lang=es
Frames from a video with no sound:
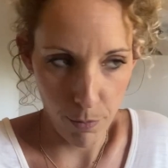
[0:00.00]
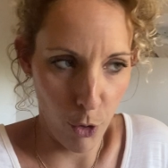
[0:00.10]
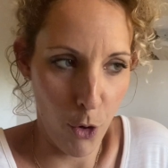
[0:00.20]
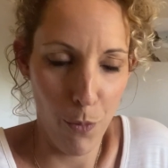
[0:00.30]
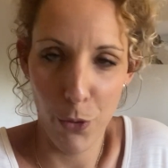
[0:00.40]
por
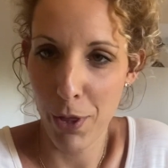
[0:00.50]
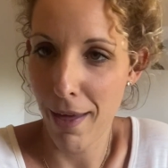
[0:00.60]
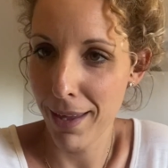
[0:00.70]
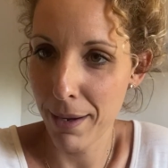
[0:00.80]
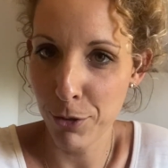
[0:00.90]

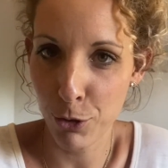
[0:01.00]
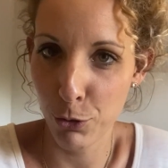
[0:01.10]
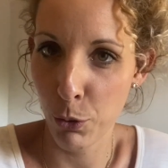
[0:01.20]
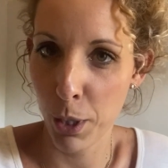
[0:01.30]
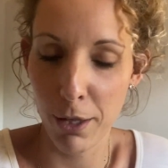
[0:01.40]
comodidad, digamos,
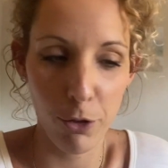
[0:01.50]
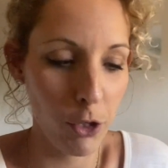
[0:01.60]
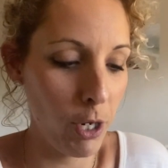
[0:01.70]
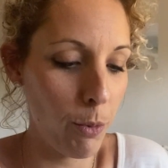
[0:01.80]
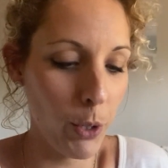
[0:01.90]
conduciendo,
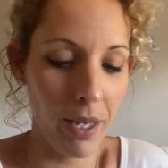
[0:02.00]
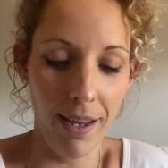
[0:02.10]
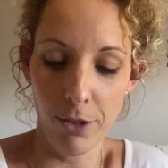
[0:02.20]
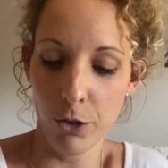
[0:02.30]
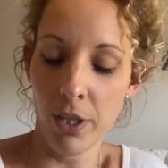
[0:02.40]
yo lo voy
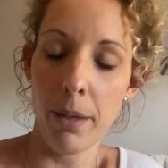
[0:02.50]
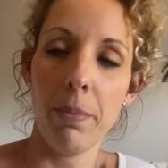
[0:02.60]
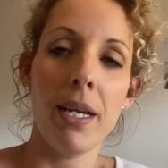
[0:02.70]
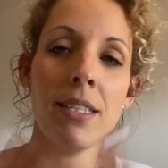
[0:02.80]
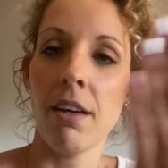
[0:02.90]
guiando con
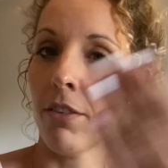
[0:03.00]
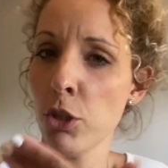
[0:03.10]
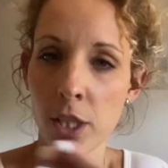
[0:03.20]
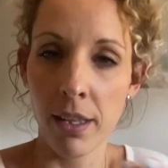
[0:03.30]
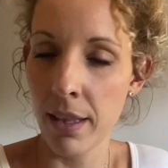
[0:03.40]
GPS,
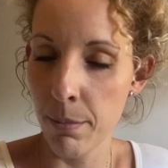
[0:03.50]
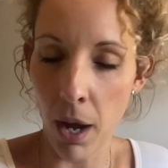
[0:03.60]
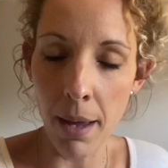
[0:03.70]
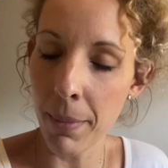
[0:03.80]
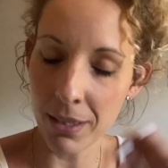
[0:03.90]
nos entendemos,
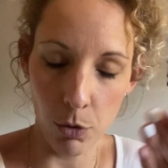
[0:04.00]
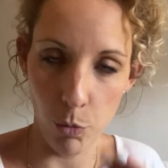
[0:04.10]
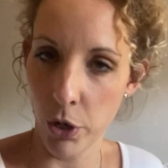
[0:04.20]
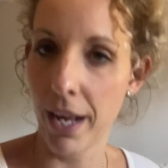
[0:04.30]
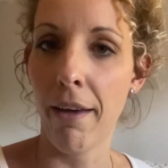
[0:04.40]
hay más
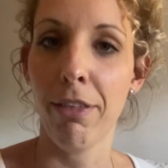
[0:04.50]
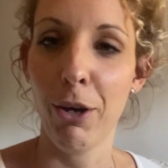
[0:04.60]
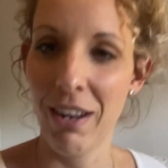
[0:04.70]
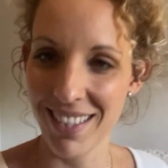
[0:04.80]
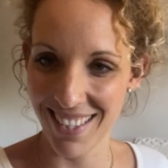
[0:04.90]
comunicación
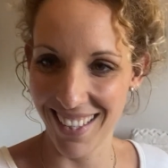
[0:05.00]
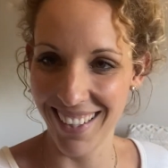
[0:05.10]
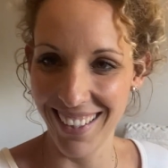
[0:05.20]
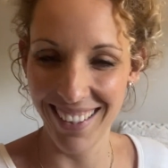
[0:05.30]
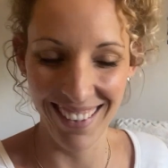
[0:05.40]
así.